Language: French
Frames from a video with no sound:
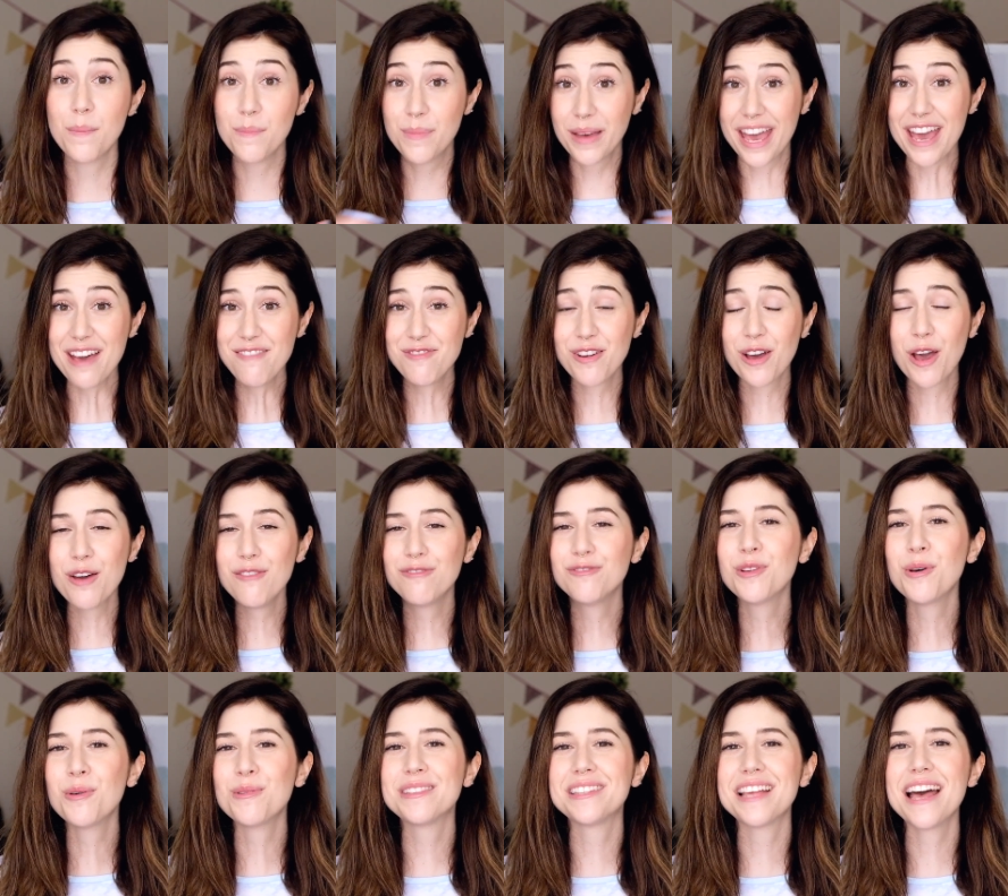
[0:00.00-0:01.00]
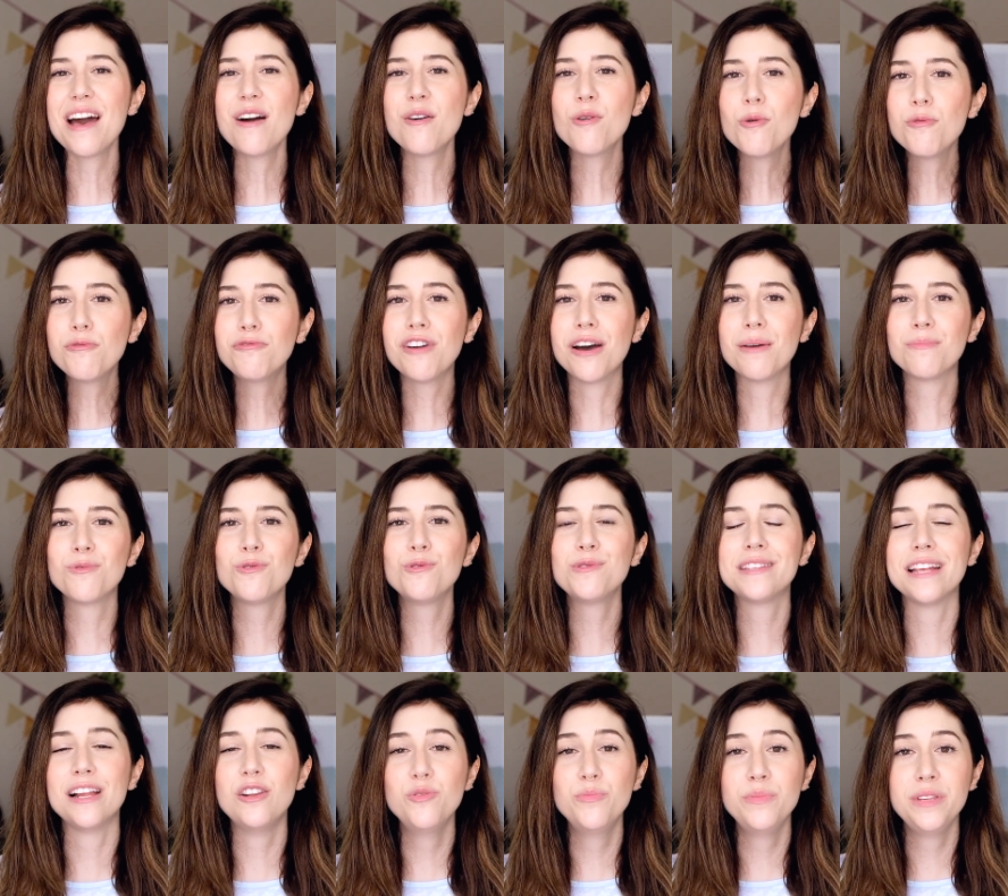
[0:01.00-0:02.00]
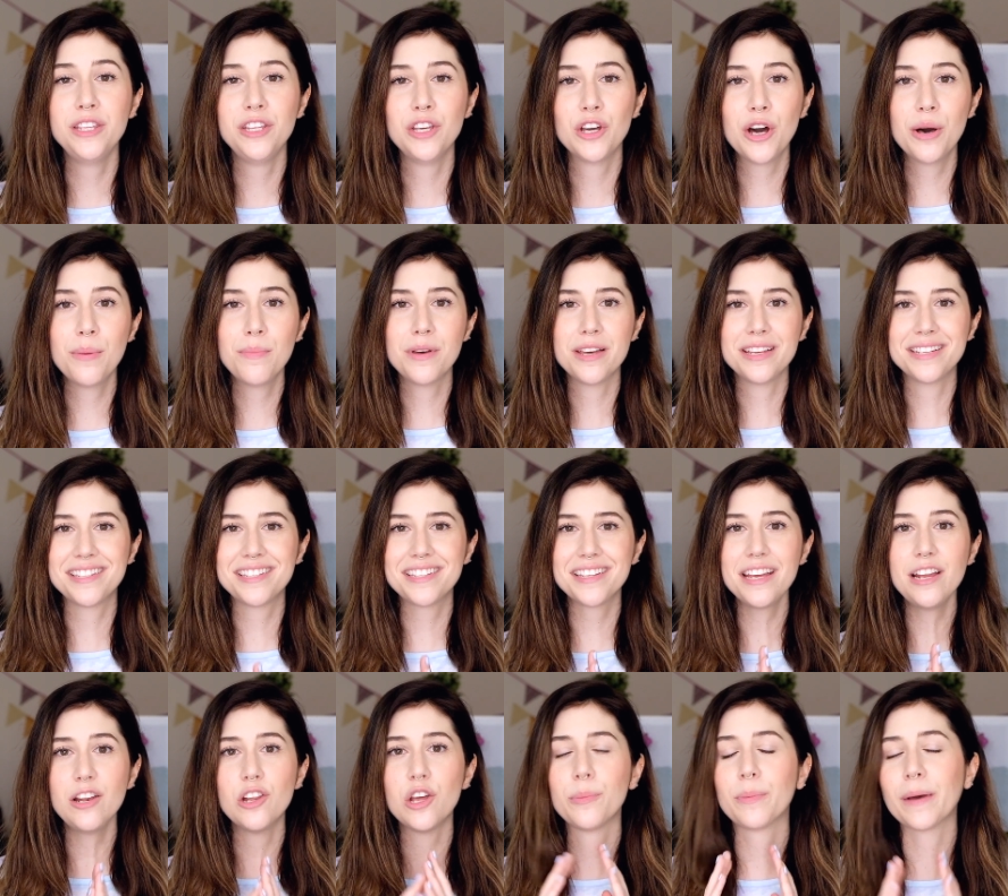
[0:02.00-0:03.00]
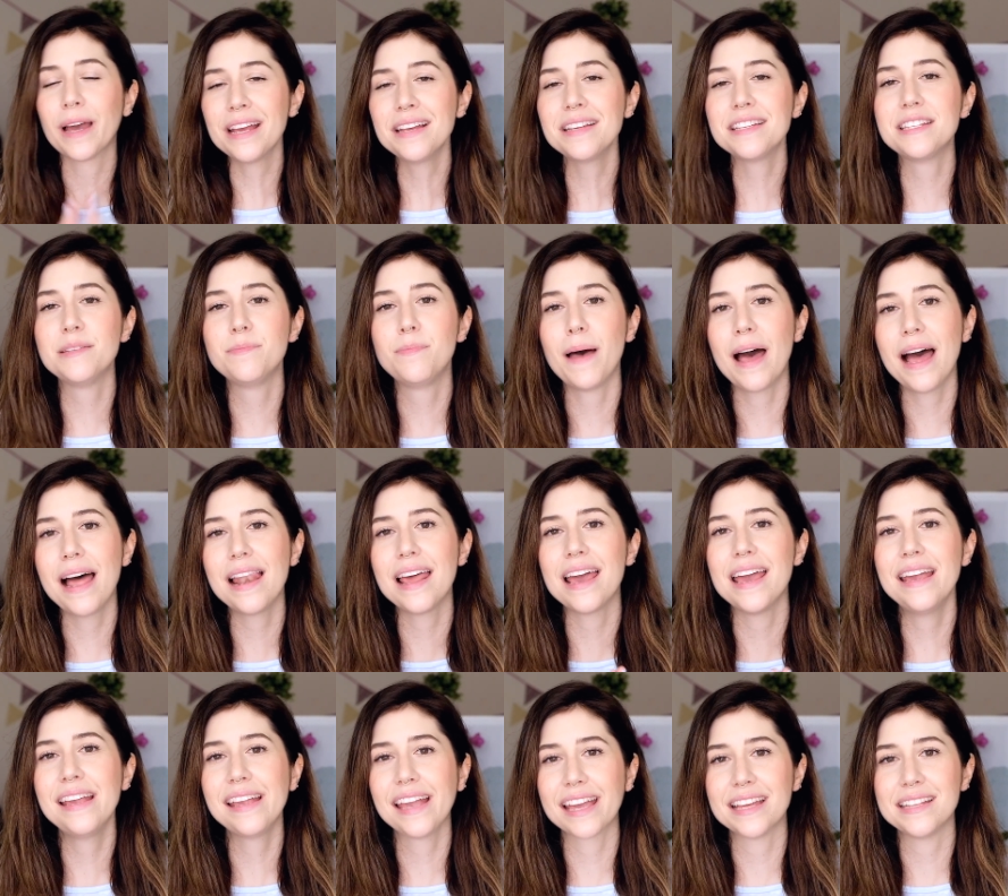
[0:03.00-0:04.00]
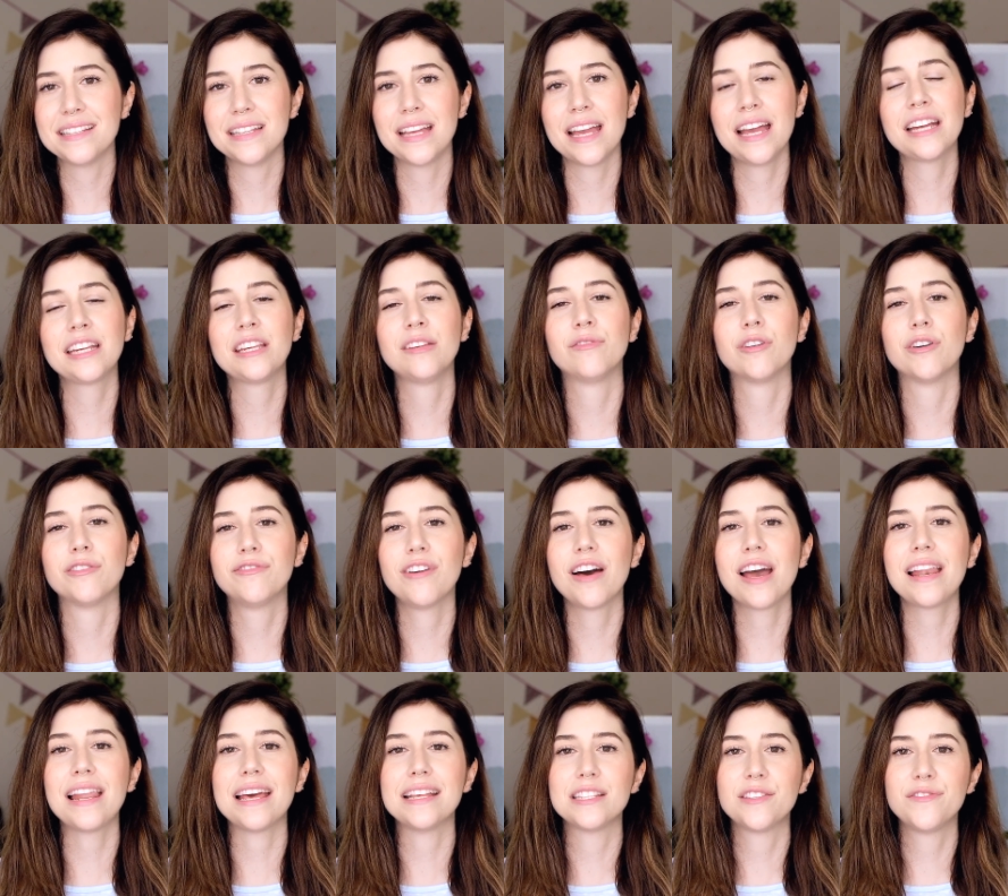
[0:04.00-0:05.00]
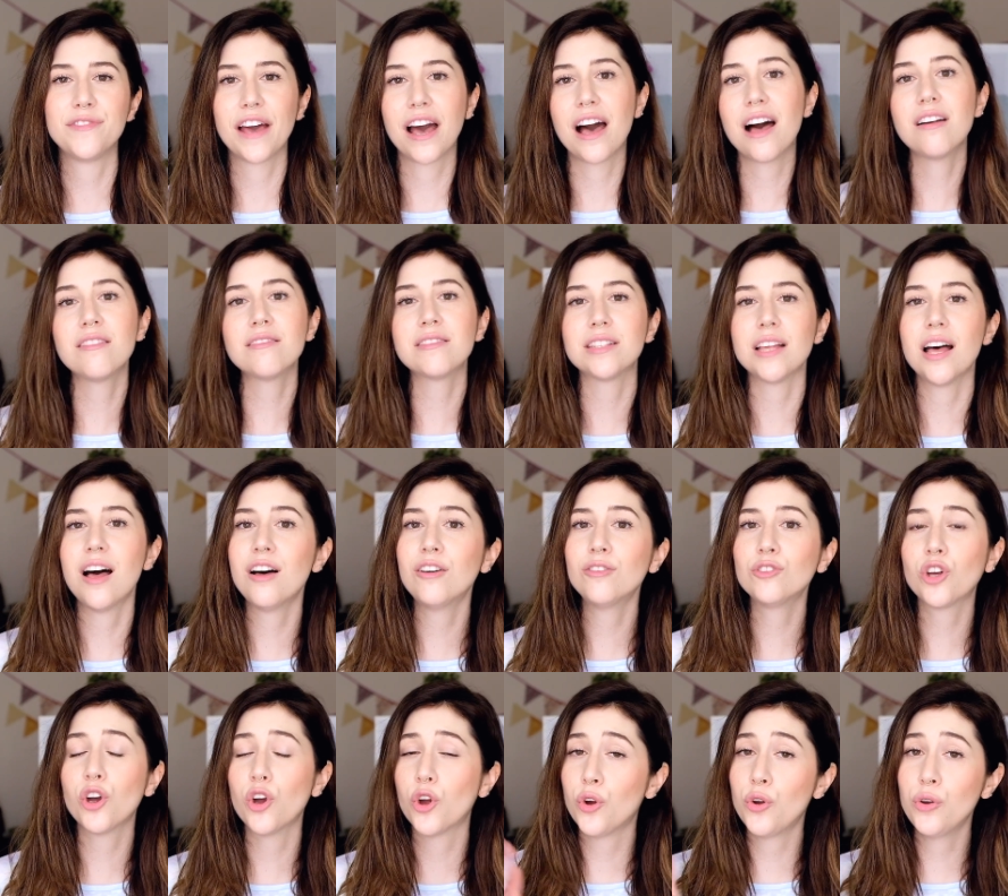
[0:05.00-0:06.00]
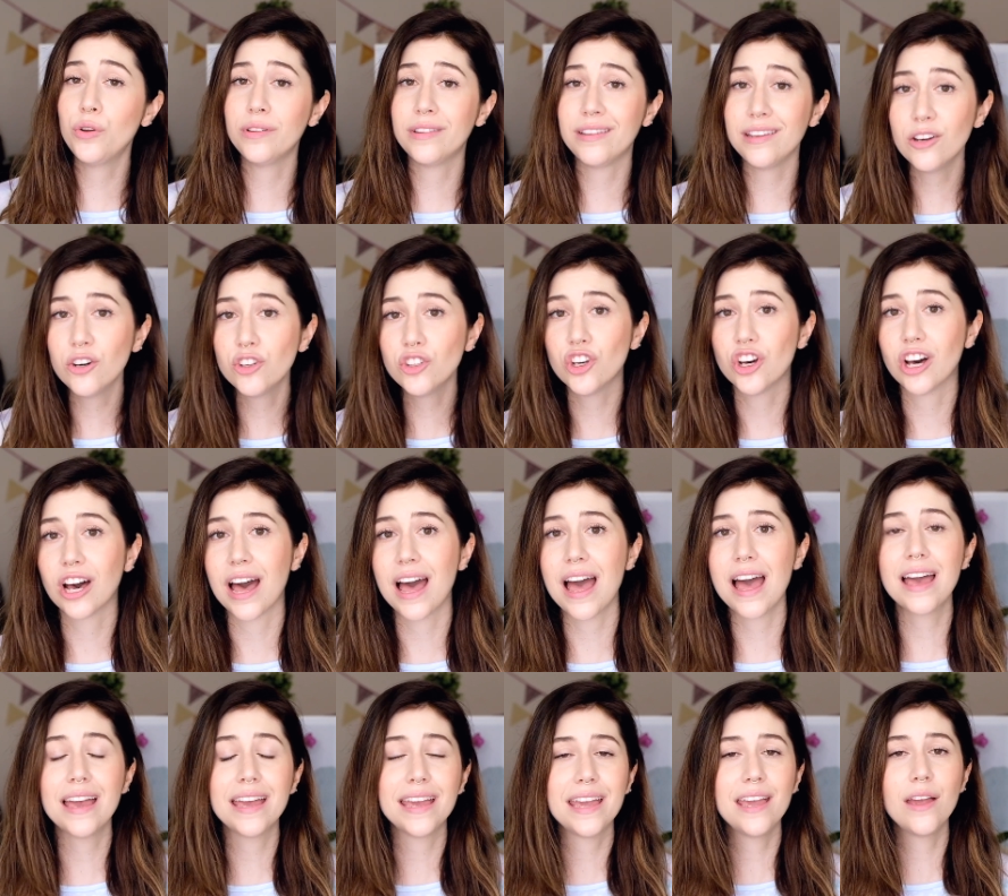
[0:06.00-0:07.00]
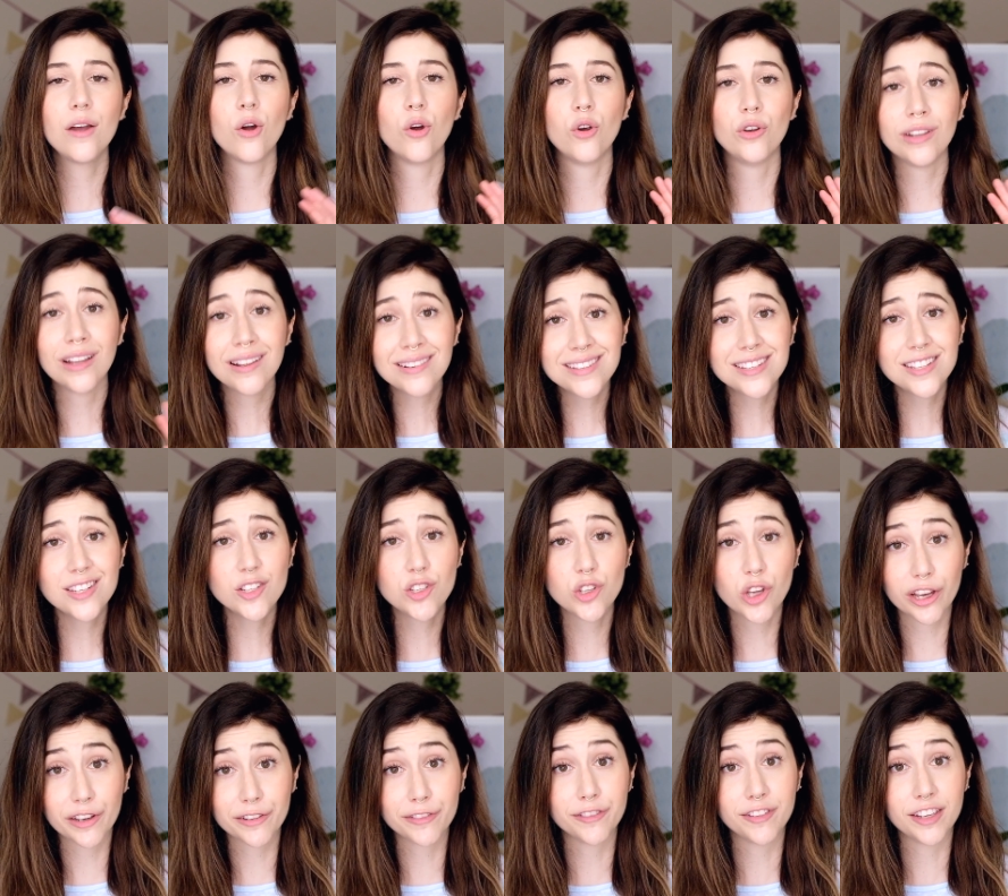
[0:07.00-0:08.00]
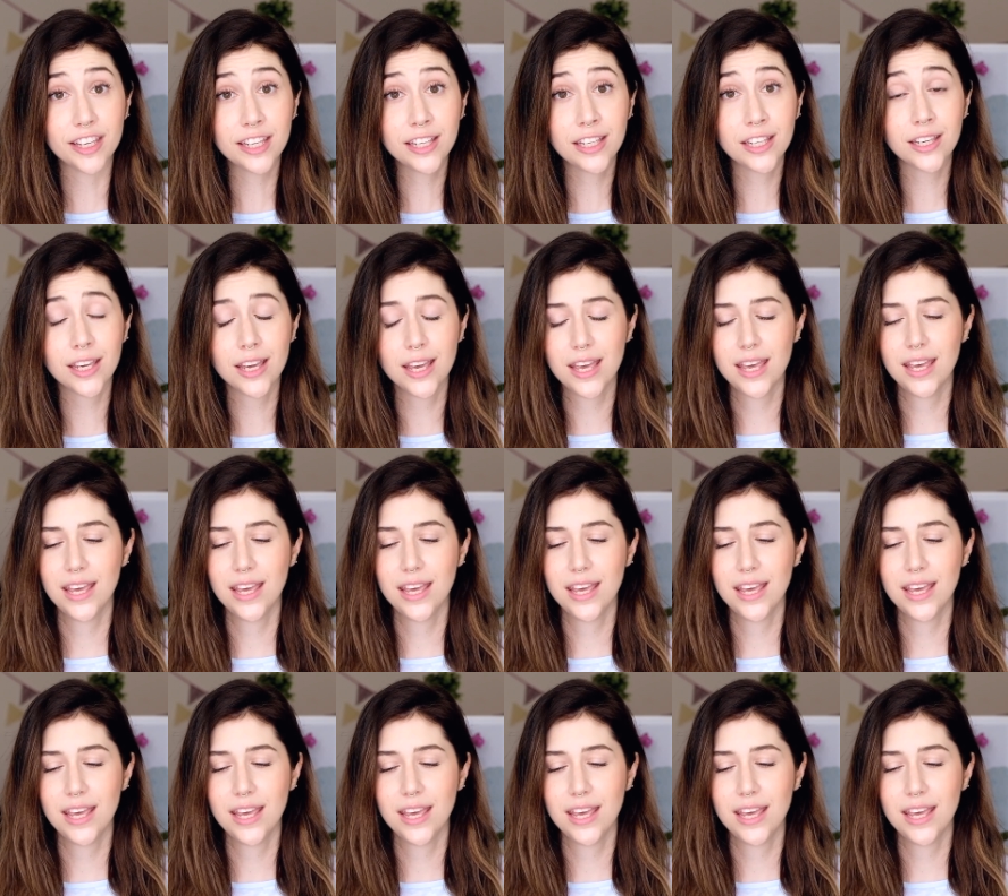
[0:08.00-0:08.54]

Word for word: Bref, revenons-en au fameux aluminium. C'est le principal ingrédient qui va faire la différence entre un déodorant et un antidorifique.